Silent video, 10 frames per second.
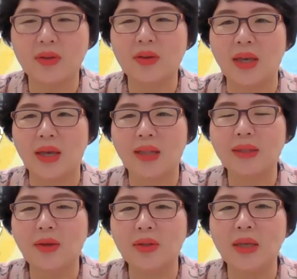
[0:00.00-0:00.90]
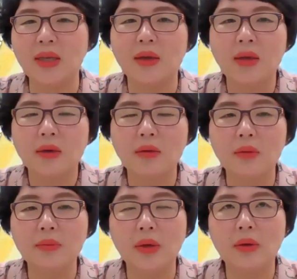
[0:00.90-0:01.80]
이렇게 얘기를 했더니
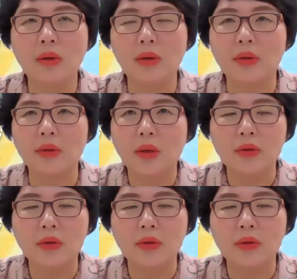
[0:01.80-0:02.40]
그러면